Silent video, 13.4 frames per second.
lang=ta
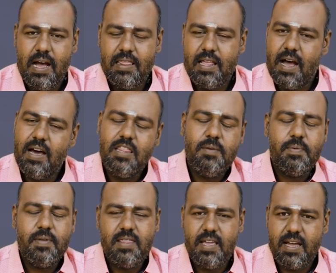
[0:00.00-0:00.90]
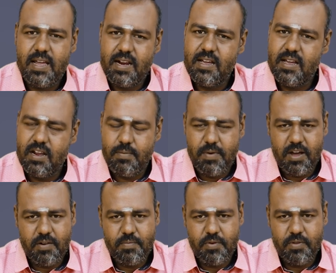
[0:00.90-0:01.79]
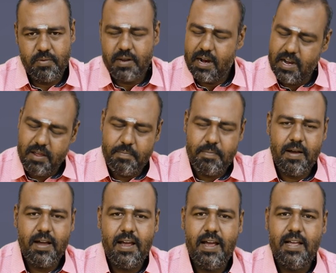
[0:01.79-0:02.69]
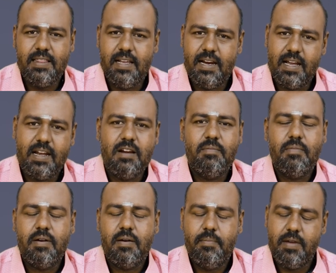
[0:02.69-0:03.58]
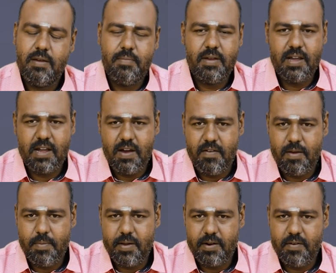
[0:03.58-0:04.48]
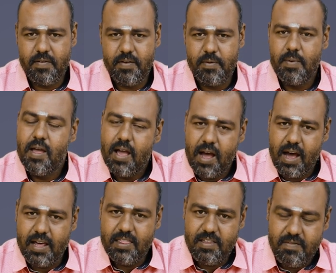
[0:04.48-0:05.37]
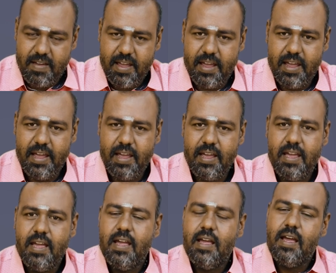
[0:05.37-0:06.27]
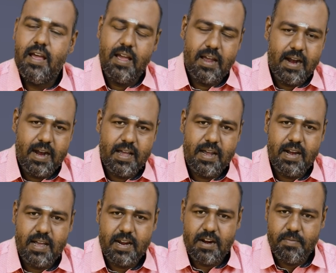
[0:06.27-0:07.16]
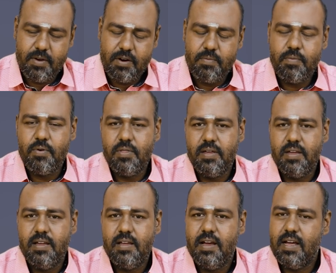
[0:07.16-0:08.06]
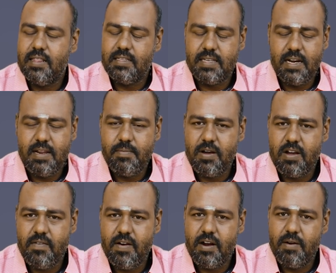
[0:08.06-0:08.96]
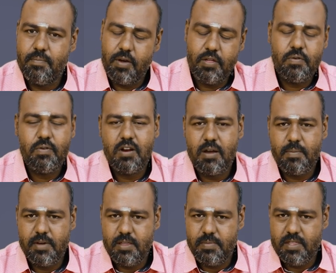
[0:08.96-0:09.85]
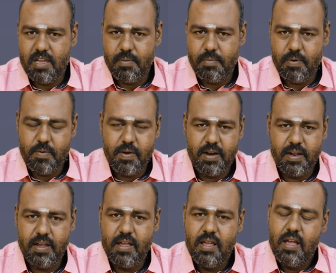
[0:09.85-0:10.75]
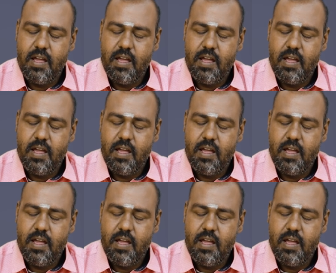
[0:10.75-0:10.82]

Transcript: அந்த ஆதிபத்திய கிரகங்கள் மாறும்போதும் கண்டிப்பாக அந்த லக்கணம் மிக மிக கவனமாக இருக்க வேண்டும் அதுவே கடக லக்கணம் வரும்போது அந்த சனி பகவான் பதினோராம் அதிபதியாக போயிடுவார்